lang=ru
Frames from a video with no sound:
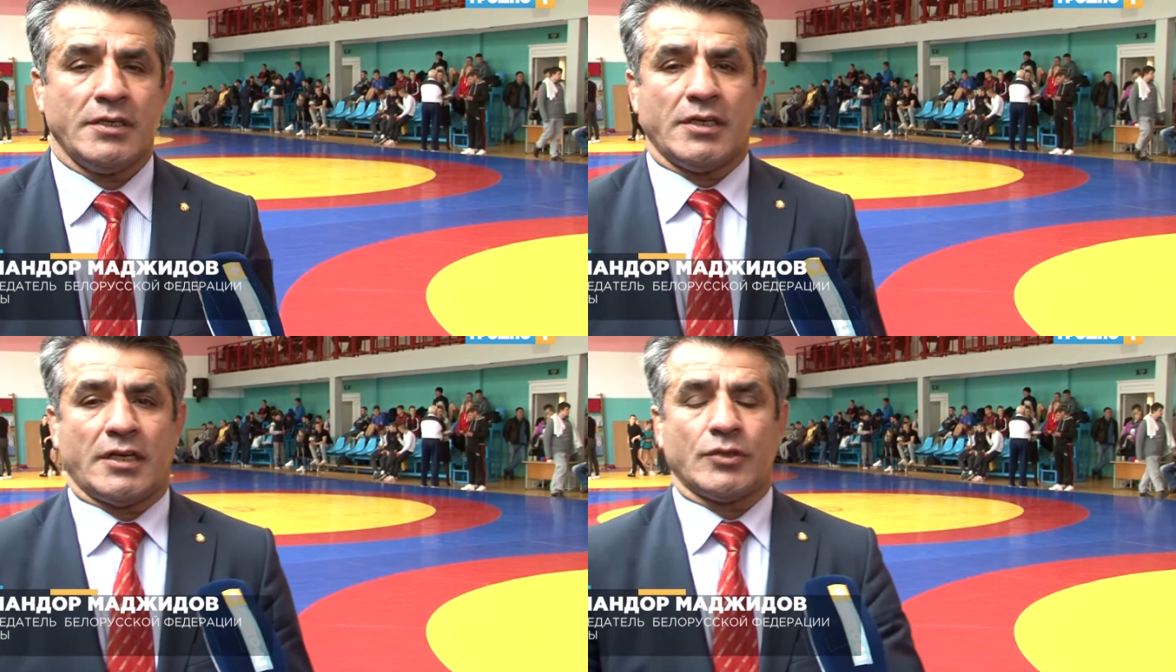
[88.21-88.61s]

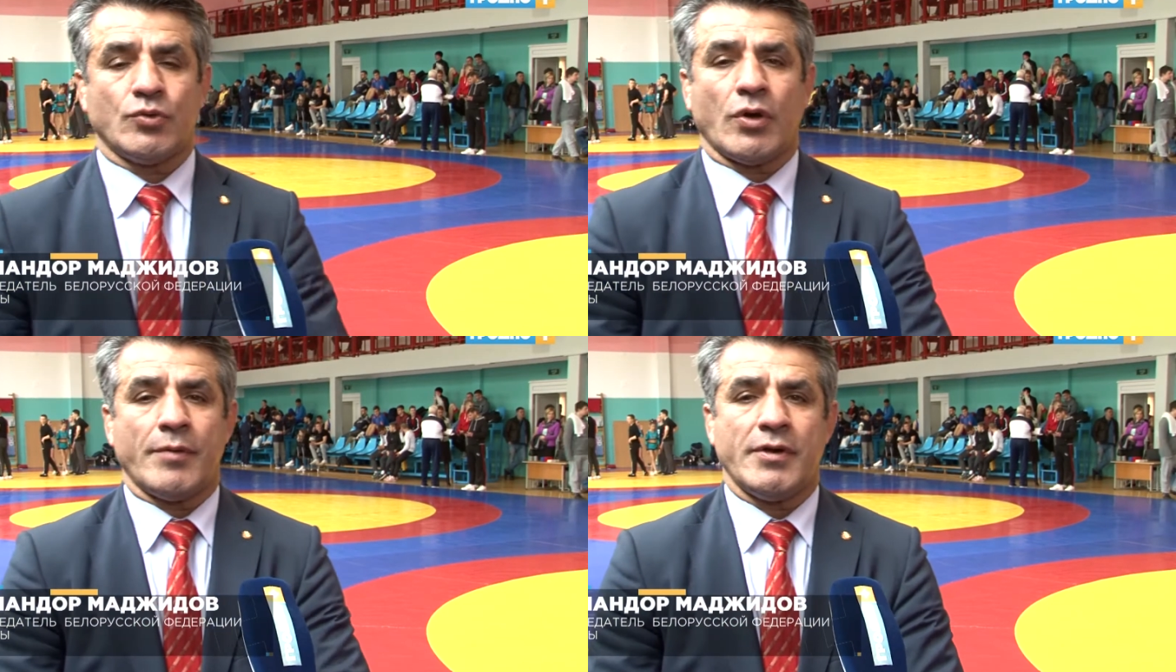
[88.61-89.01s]
на
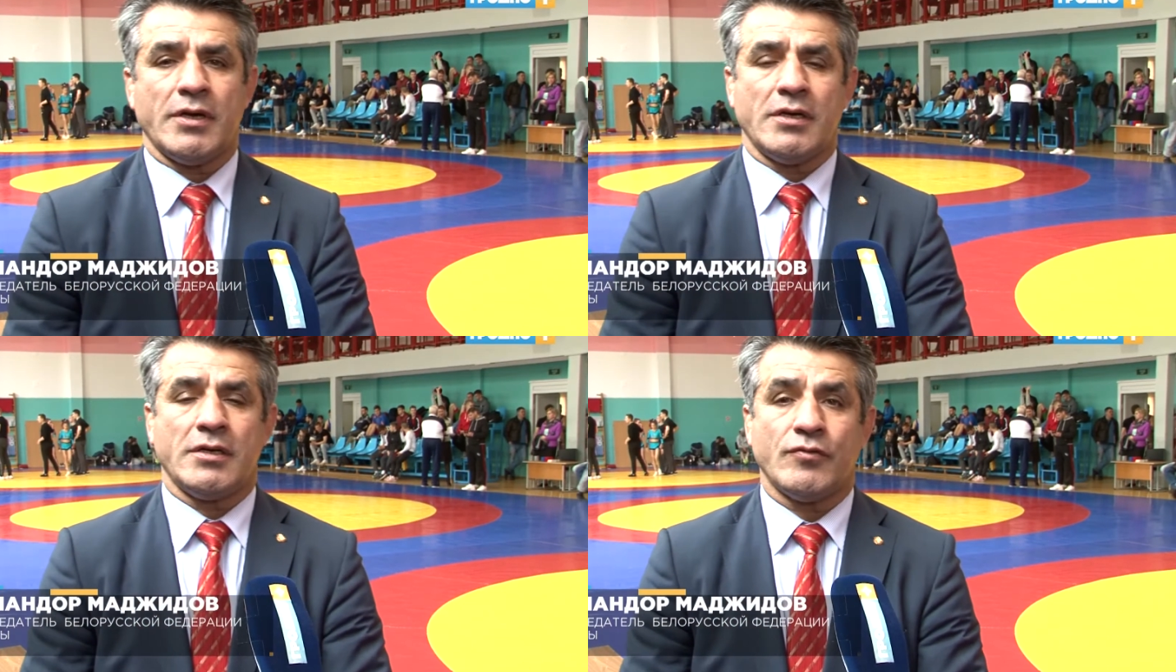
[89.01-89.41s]
котором
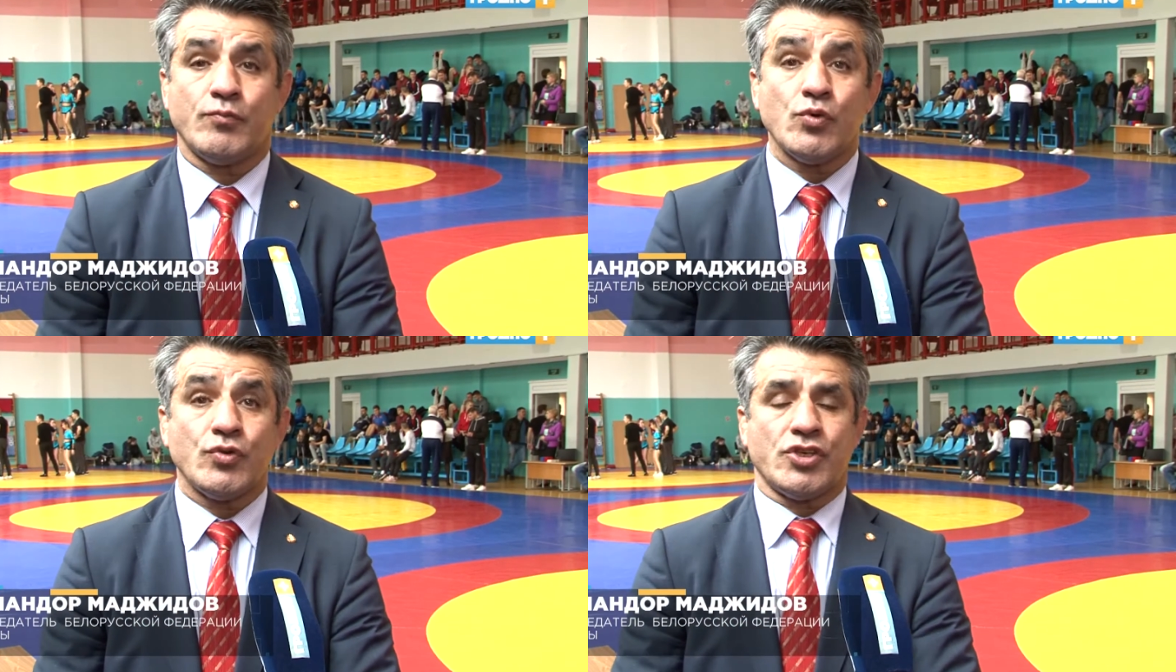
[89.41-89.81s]
э,
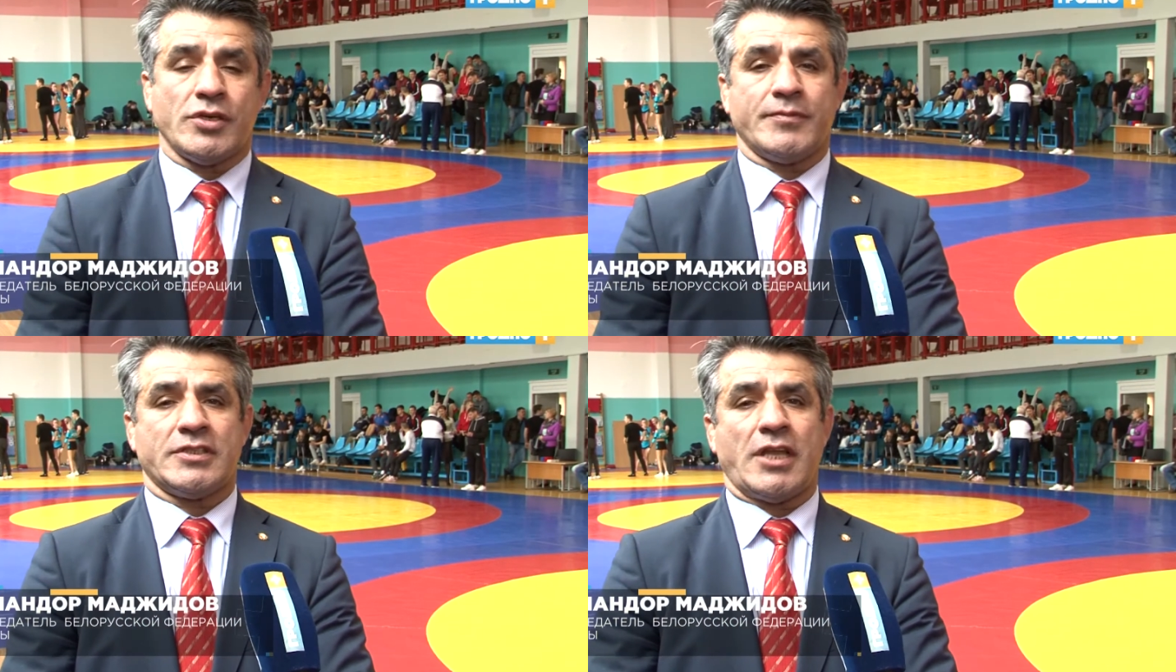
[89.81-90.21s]
в
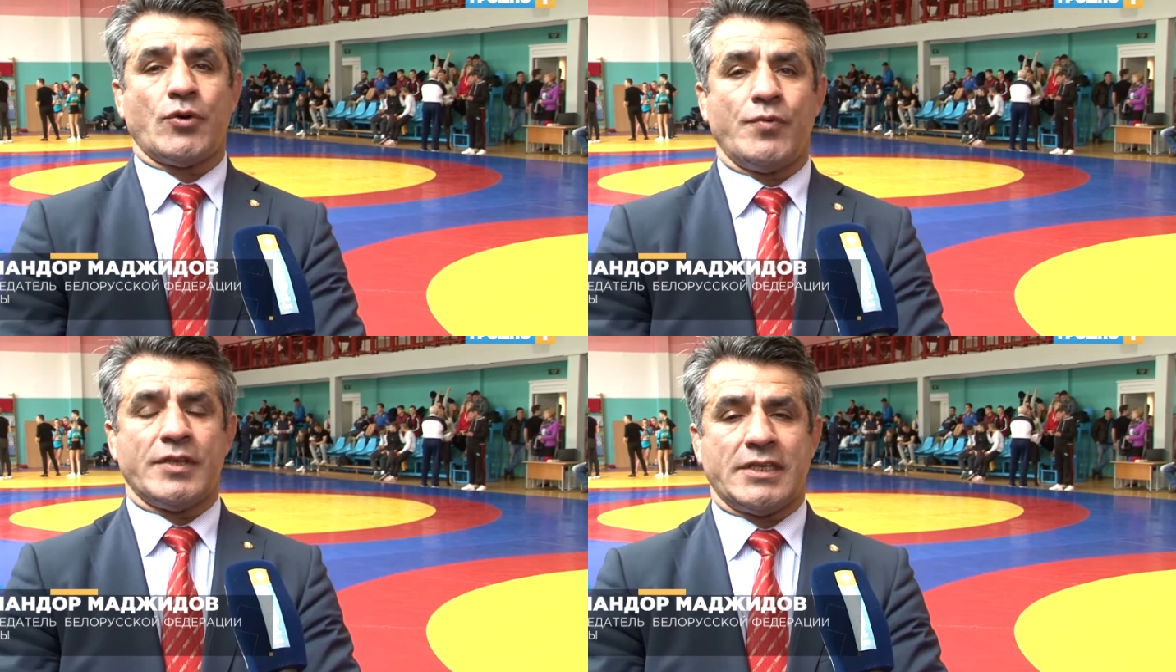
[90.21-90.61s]
будущем
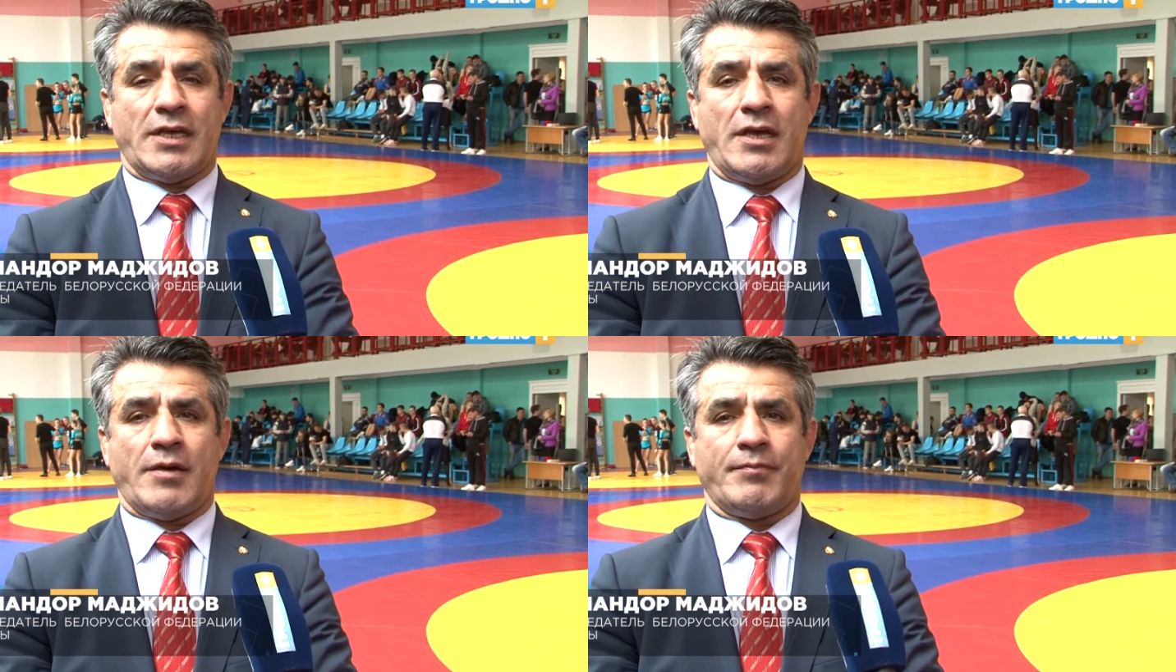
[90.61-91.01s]

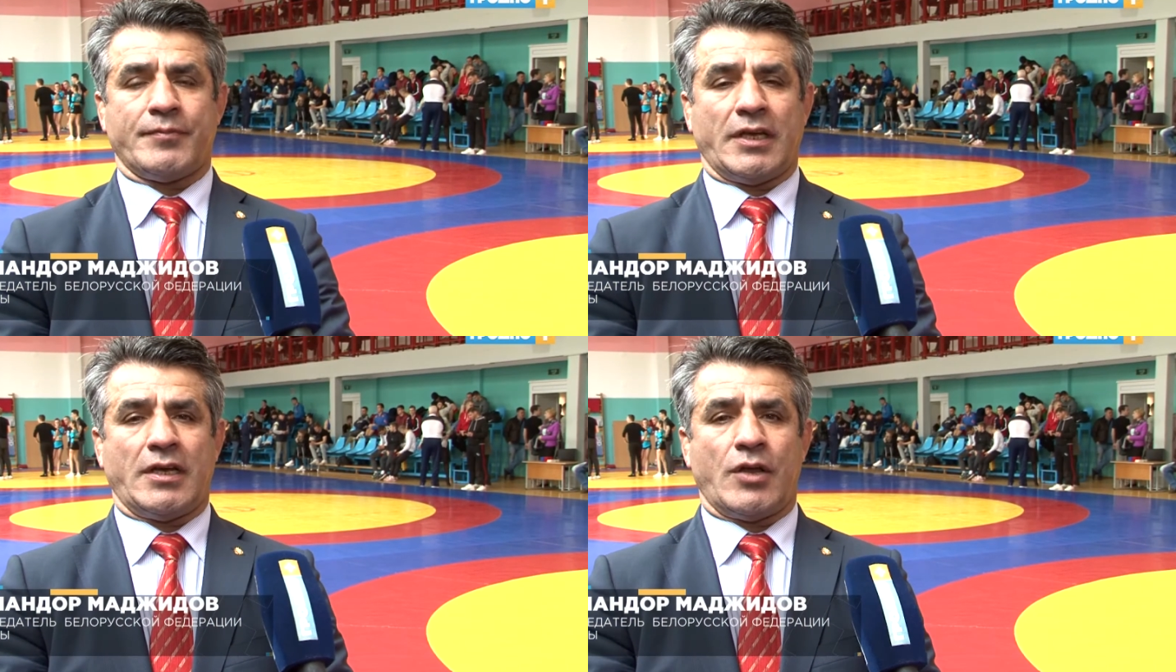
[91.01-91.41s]
становятся
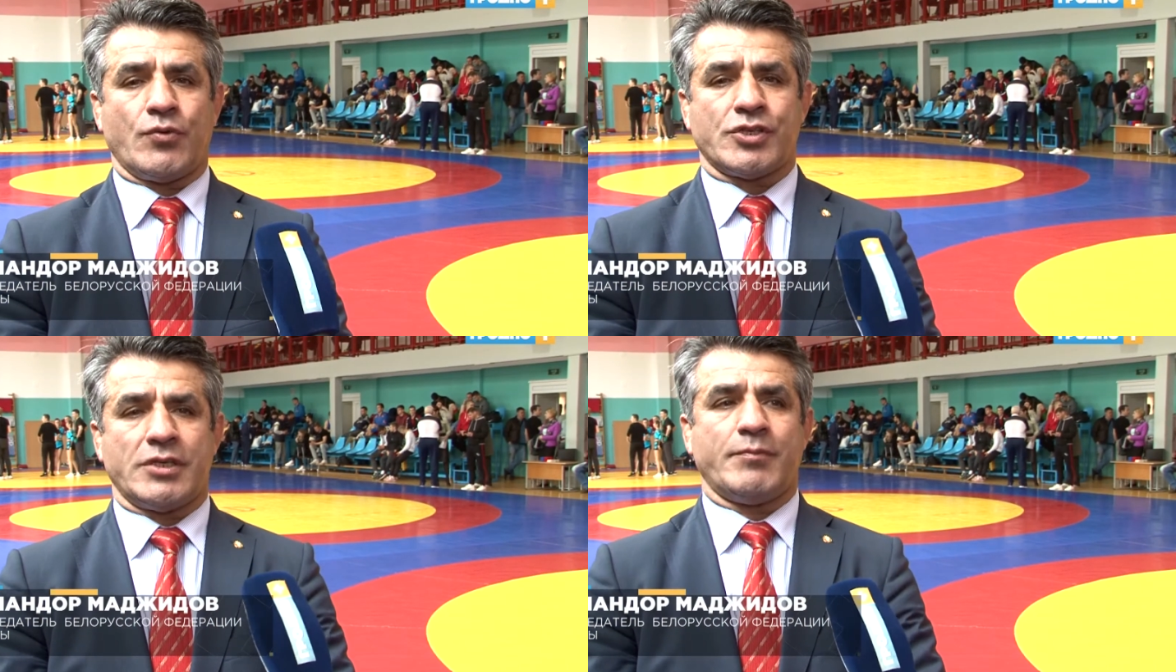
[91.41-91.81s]

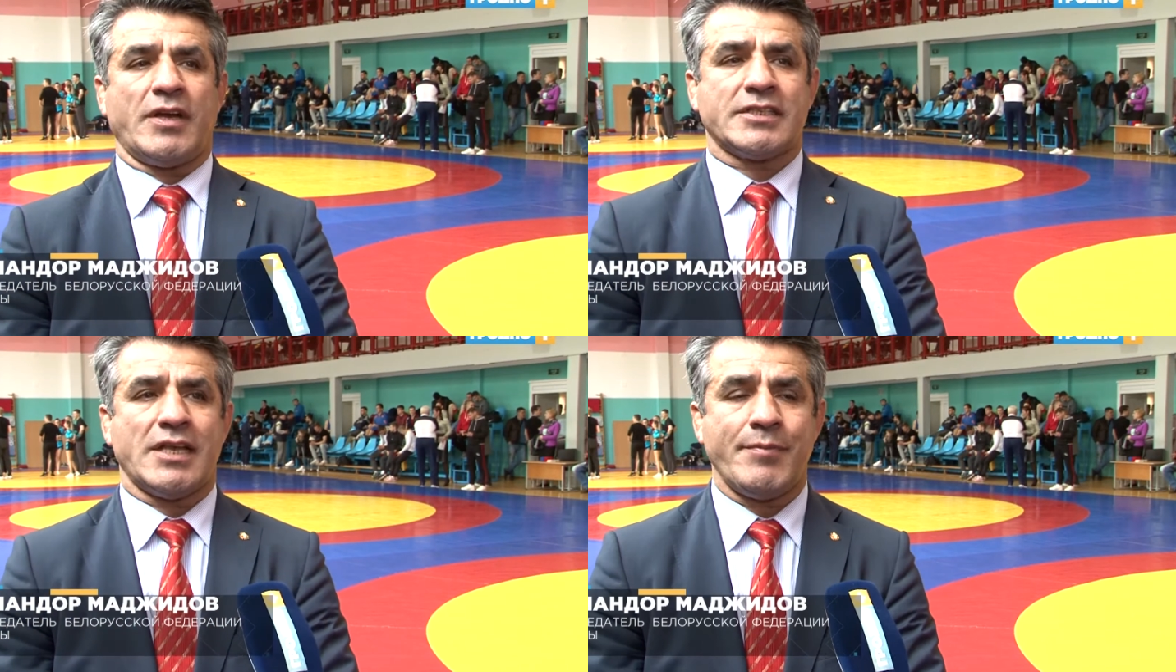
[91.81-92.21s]
хорошими
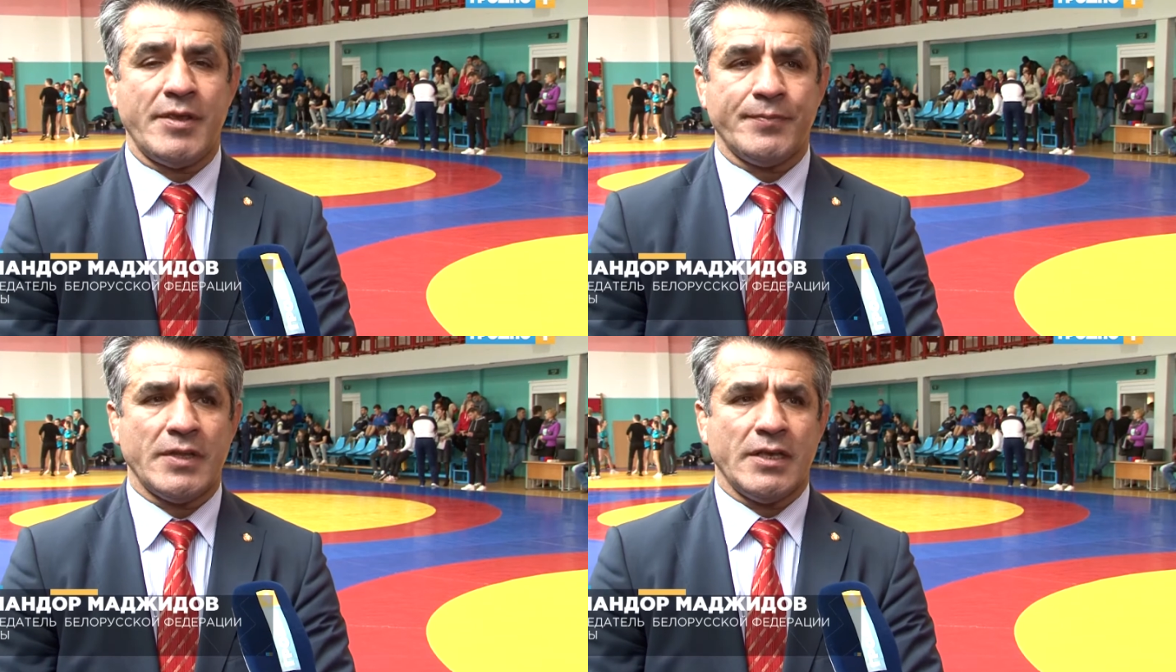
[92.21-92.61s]
борцами